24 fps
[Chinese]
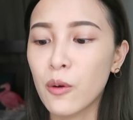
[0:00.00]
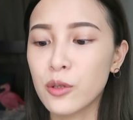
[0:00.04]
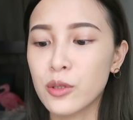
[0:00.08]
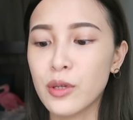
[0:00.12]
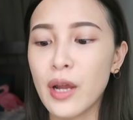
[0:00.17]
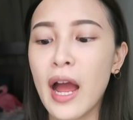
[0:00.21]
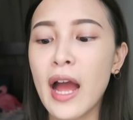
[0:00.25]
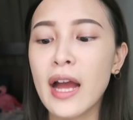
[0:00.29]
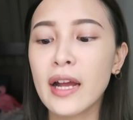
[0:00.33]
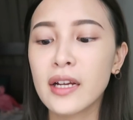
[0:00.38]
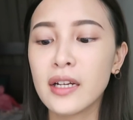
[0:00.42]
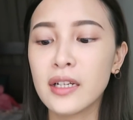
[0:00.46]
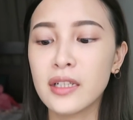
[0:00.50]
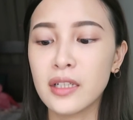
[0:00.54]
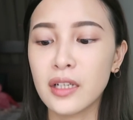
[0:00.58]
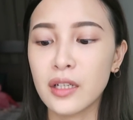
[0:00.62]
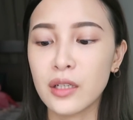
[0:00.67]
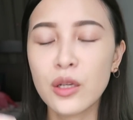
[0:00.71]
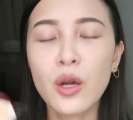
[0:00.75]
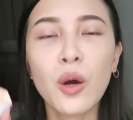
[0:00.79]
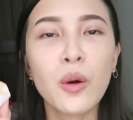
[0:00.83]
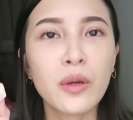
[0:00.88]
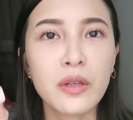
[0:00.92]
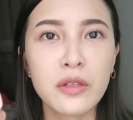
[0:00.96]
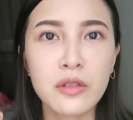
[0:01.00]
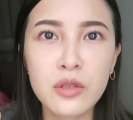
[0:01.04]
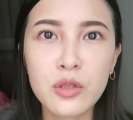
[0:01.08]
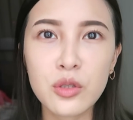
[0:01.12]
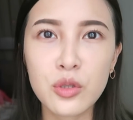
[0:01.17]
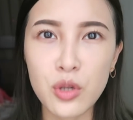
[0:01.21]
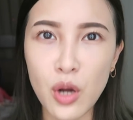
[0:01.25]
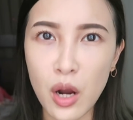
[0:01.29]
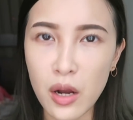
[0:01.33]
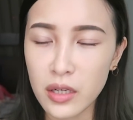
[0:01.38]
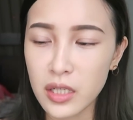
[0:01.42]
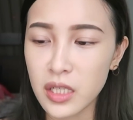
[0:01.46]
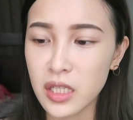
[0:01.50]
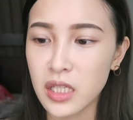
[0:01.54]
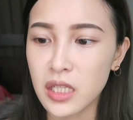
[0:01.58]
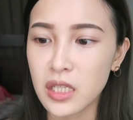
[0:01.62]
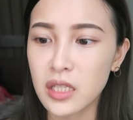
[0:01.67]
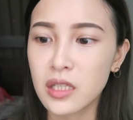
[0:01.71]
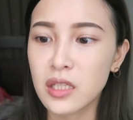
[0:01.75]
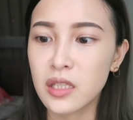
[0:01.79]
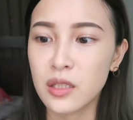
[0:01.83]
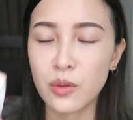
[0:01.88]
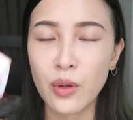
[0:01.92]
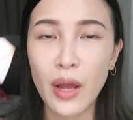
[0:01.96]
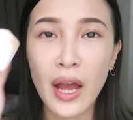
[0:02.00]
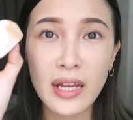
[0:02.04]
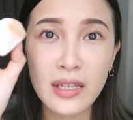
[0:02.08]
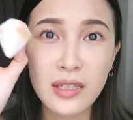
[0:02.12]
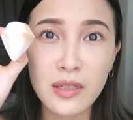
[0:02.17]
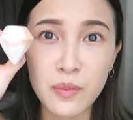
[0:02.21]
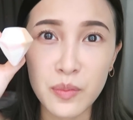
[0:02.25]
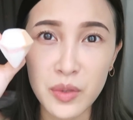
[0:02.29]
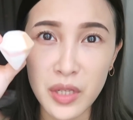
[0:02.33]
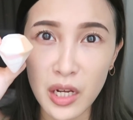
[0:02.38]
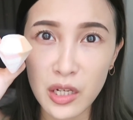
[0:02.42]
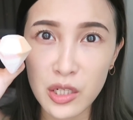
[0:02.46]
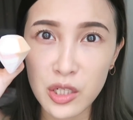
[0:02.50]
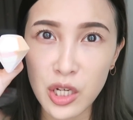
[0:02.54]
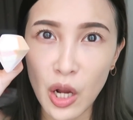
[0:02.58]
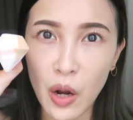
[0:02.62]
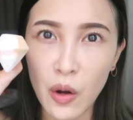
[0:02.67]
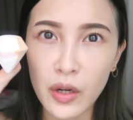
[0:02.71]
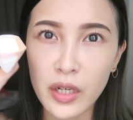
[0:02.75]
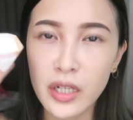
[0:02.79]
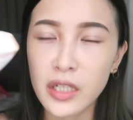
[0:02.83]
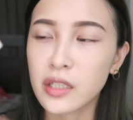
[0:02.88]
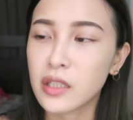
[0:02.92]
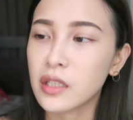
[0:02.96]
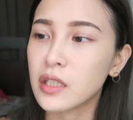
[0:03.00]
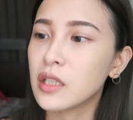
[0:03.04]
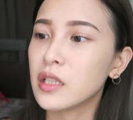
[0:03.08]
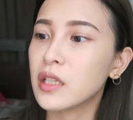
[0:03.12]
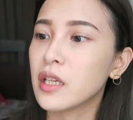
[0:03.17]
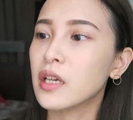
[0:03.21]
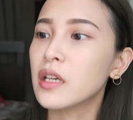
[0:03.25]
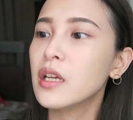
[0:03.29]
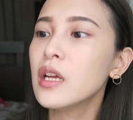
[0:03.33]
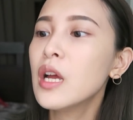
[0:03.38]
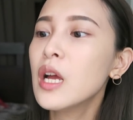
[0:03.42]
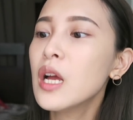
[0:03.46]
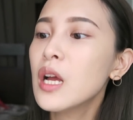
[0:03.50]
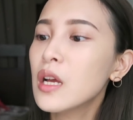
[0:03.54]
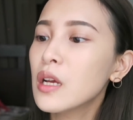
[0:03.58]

我觉得它可能用一次就要洗一次，因为它是比较小颗一点。